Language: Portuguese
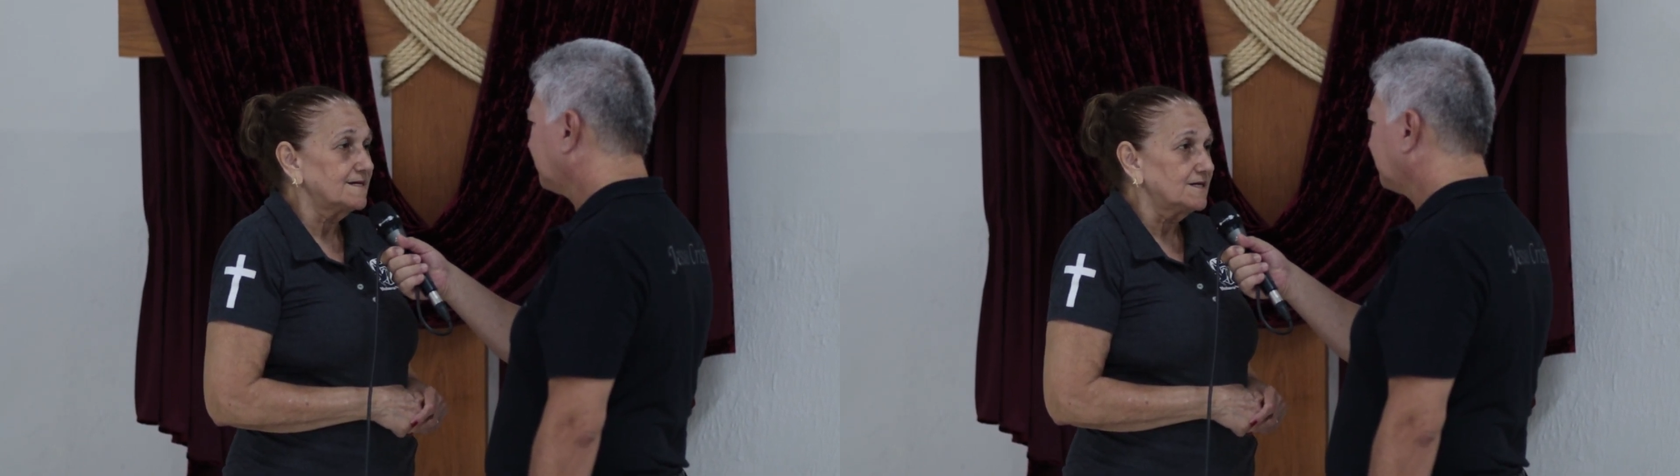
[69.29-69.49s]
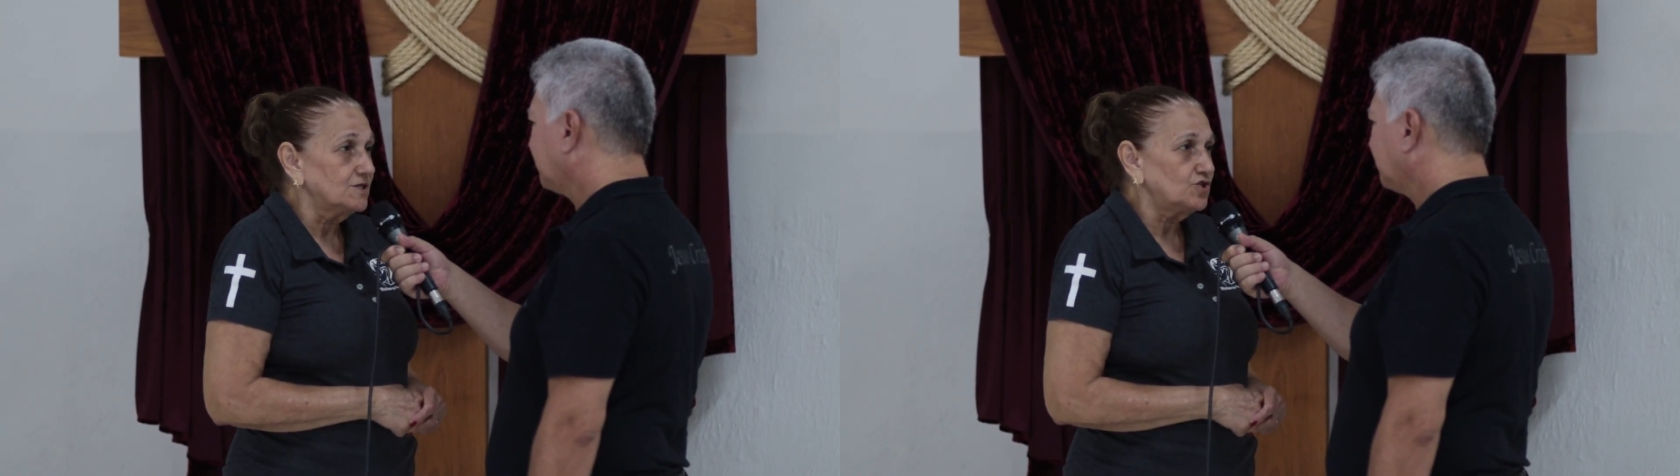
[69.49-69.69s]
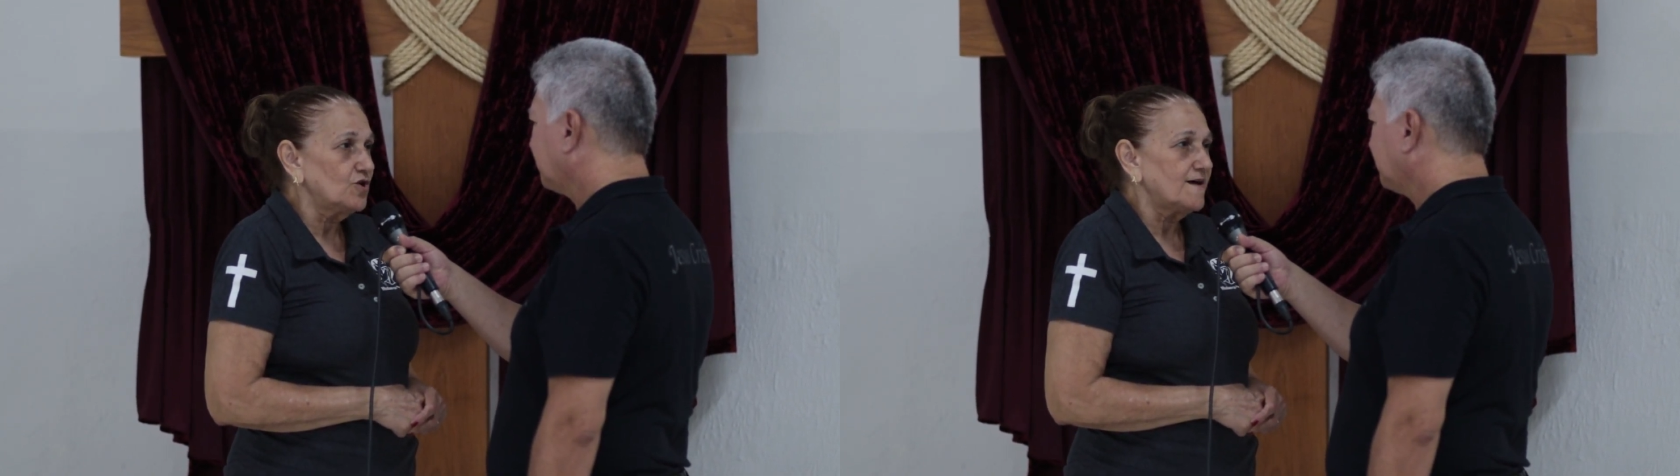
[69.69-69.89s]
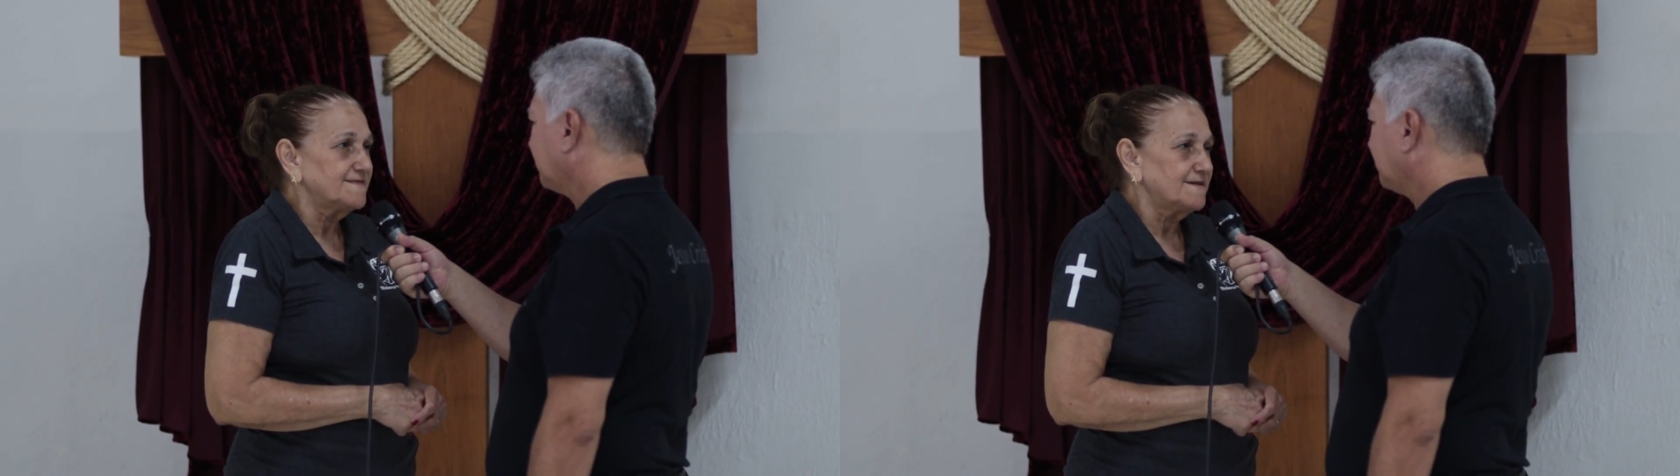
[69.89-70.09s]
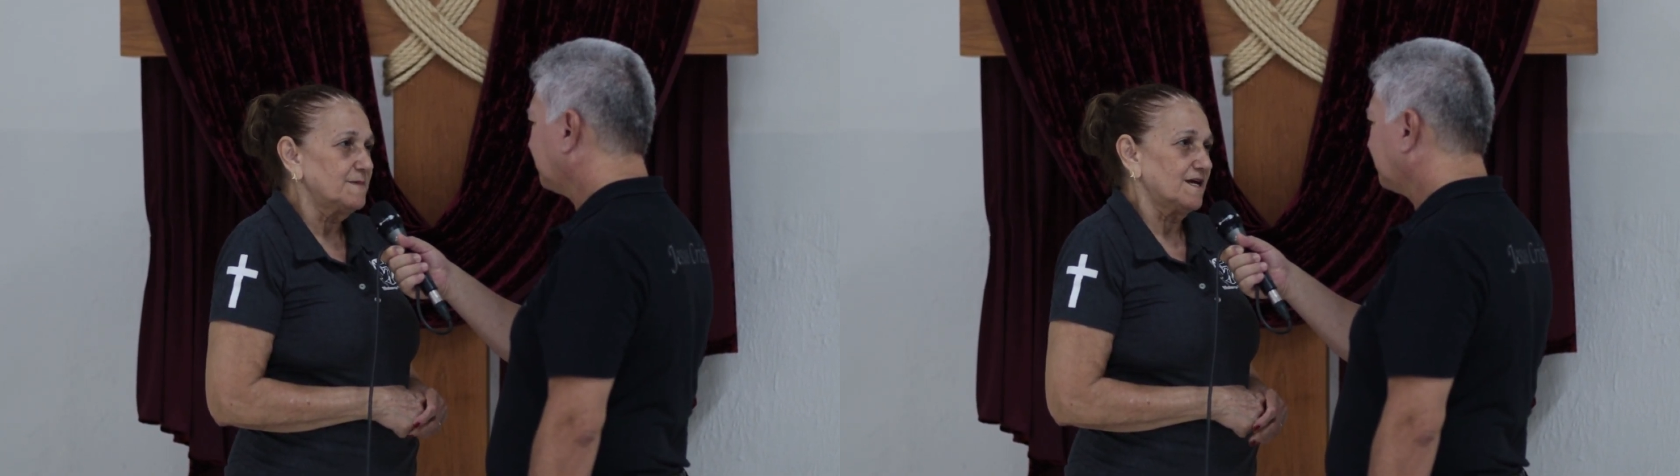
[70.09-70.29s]

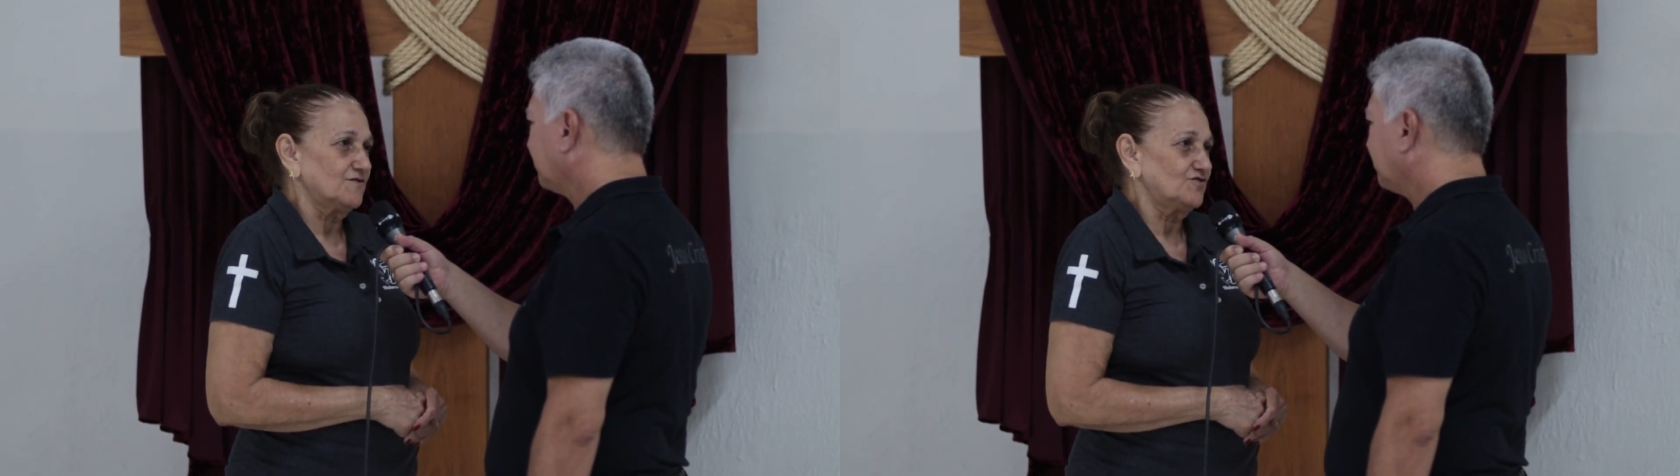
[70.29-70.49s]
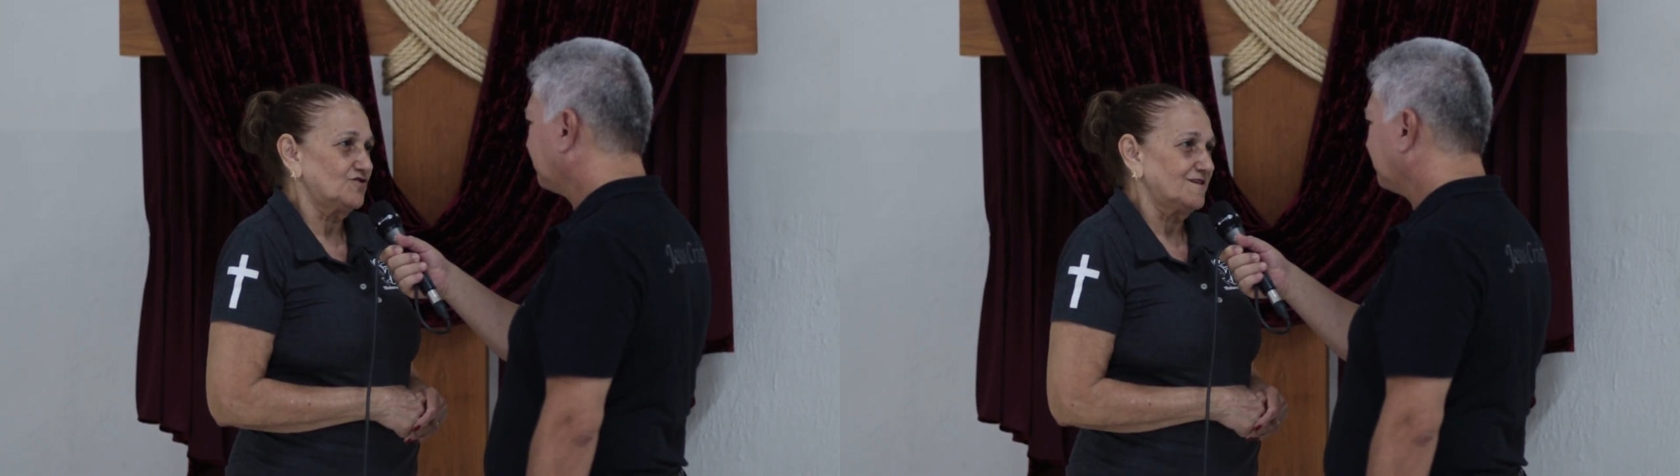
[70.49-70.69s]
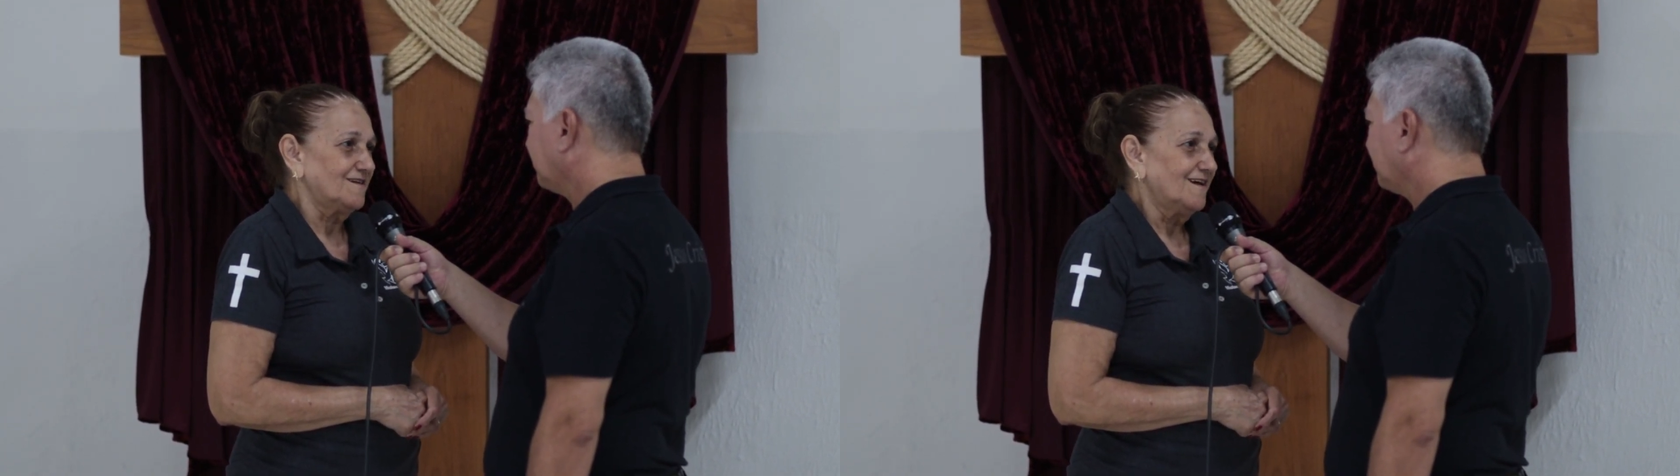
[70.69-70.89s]
grandiosamente.